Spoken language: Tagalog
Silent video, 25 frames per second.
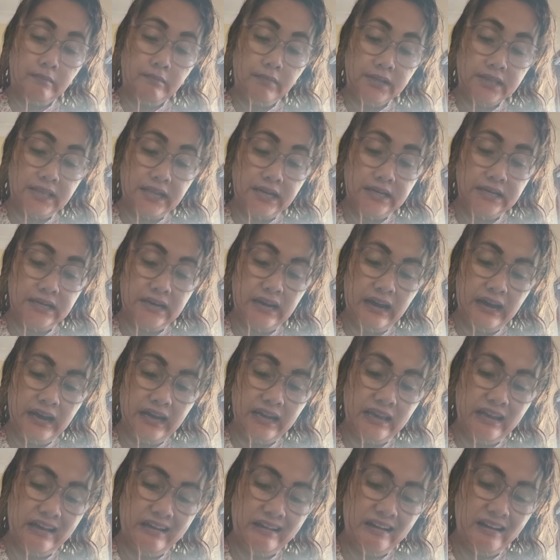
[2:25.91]
madali lang.
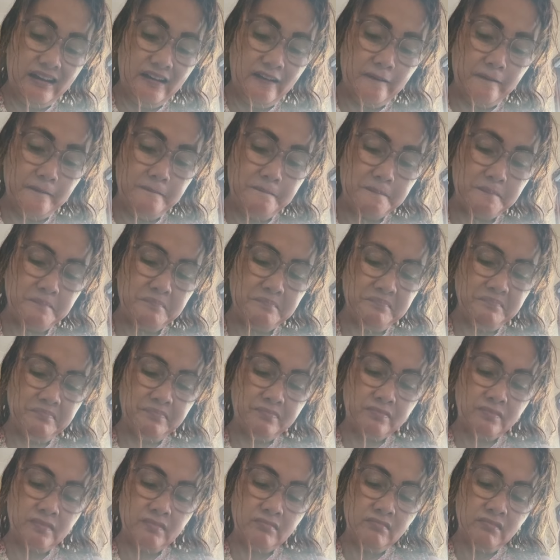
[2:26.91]
Kaya lang,
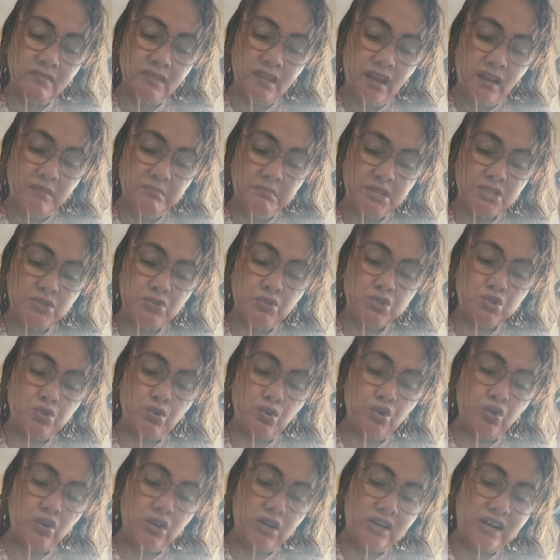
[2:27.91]
mas
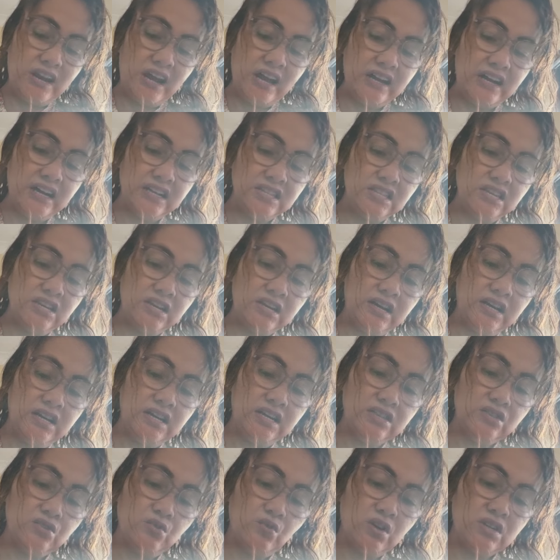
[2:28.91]
gusto ko yung ginagat
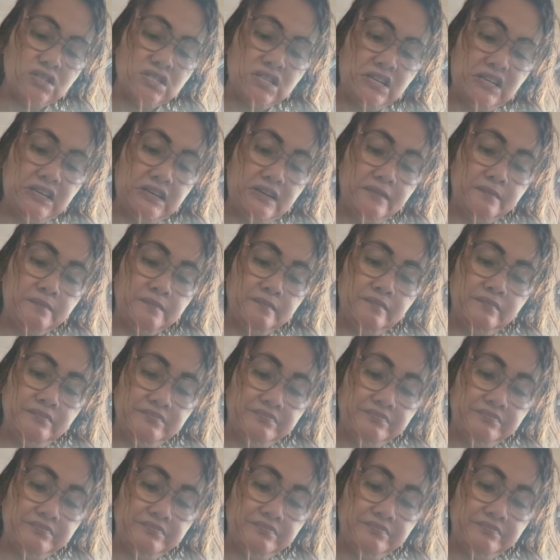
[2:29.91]
ganito kasi